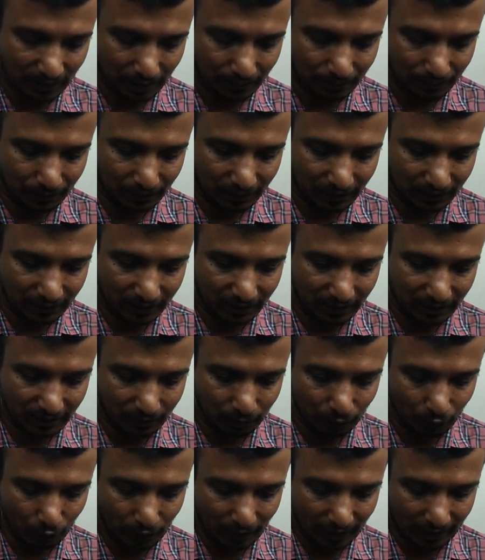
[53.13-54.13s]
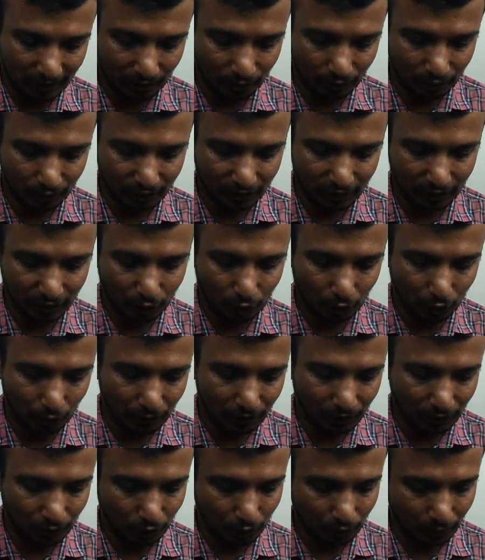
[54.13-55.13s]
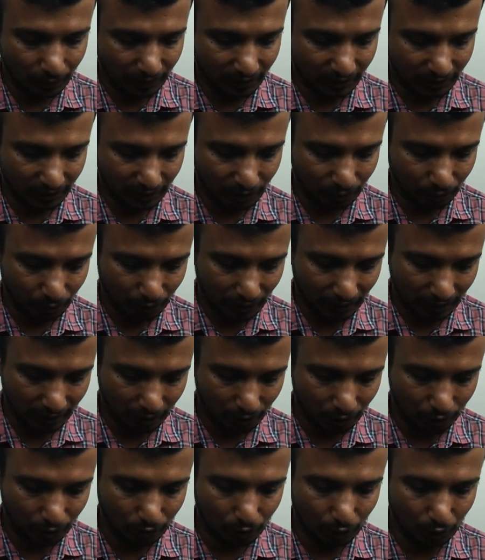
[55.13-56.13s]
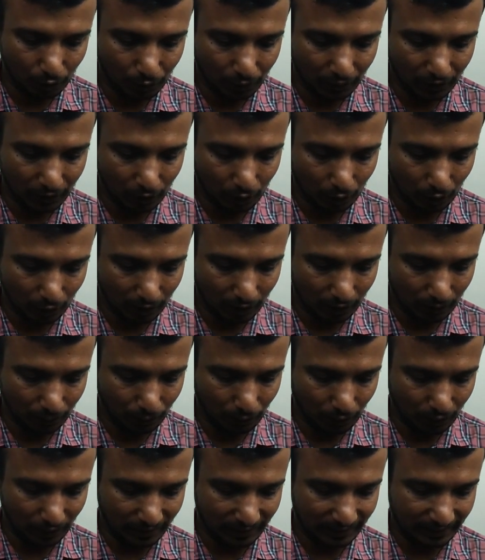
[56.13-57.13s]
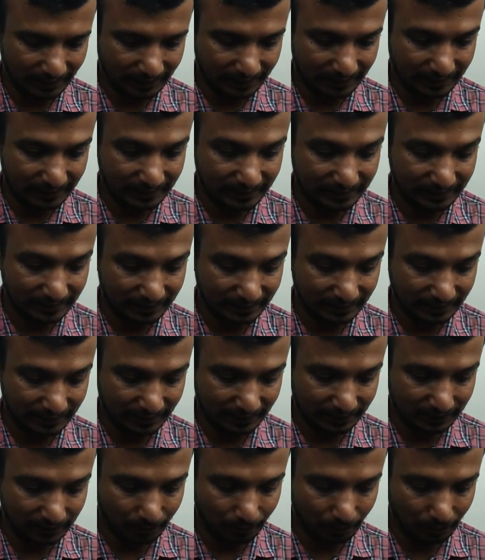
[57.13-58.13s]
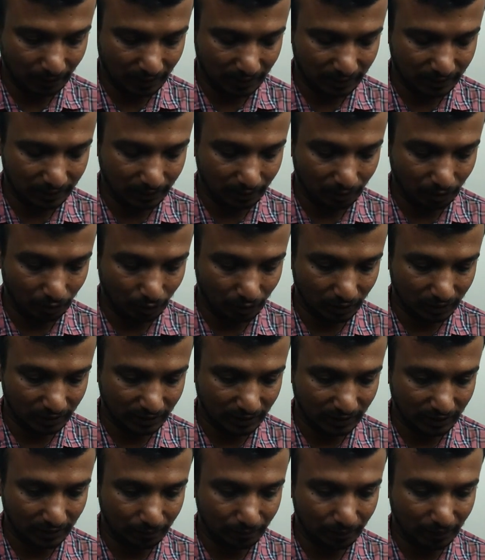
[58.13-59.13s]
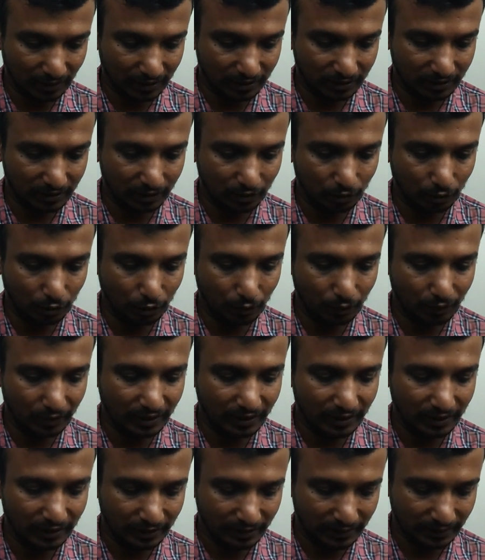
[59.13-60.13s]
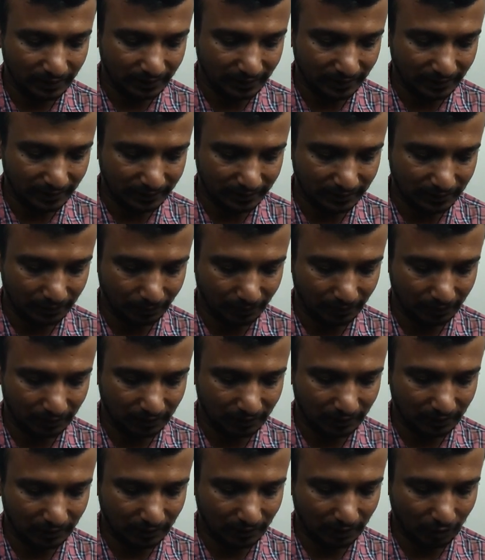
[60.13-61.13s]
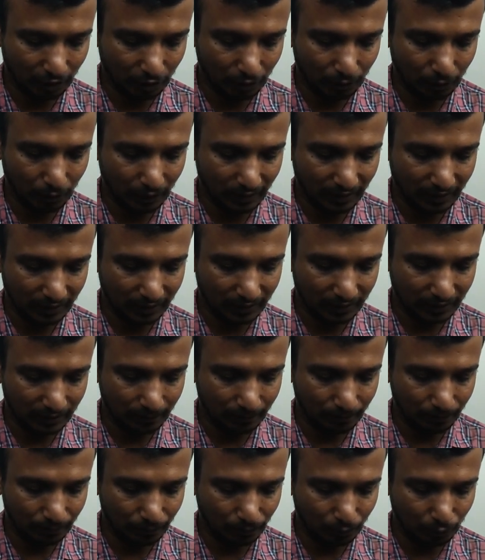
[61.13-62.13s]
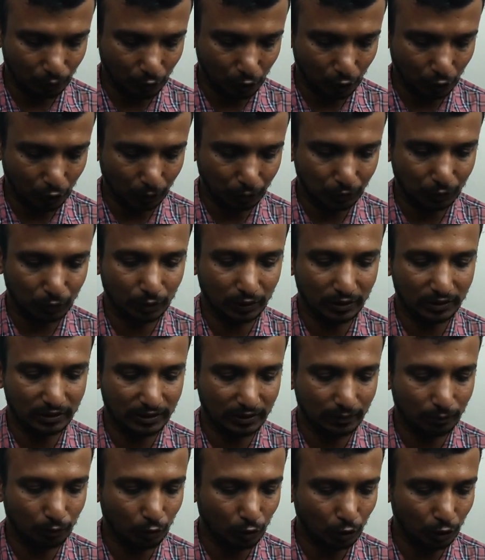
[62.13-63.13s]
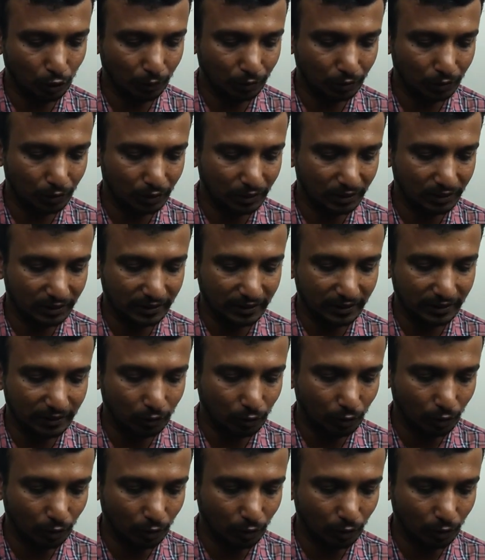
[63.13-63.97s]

আপনাদের ইমো অ্যাকাউন্টটি ওপেন করবেন ইমো অ্যাকাউন্ট ওপেন করার পরে দেখেন নিচের দিকে একটি প্লাস চিহ্ন আছে এই প্লাস চিহ্নর উপরে ক্লিক দেবেন দেওয়ার পর এখানে মোর অপশন আছে মোর অপশনে ক্লিক